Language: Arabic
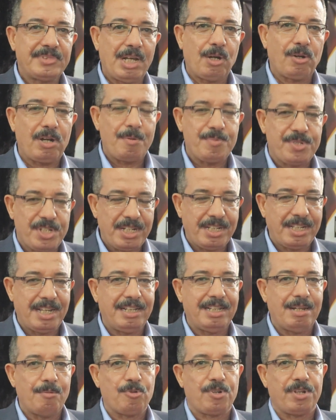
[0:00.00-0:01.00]
لو 50
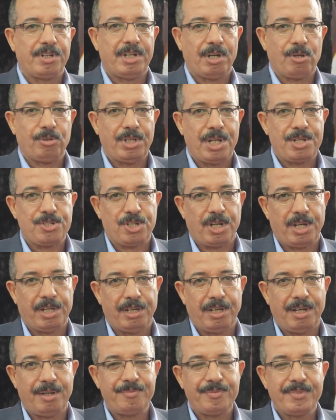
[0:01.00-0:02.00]
جلده ممكن ناخدها ان شاء
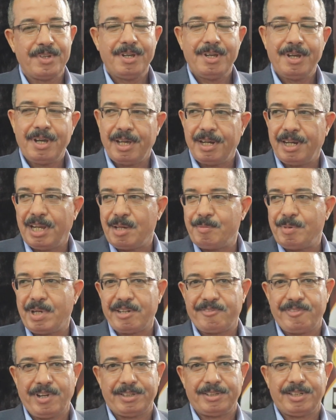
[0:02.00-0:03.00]
الله الله
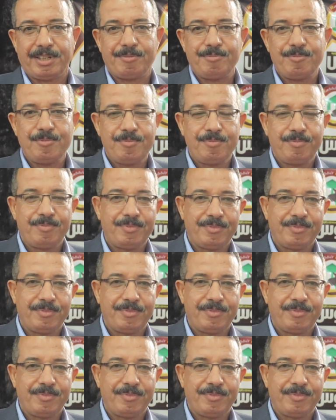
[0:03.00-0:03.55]
يبارك في حضرتك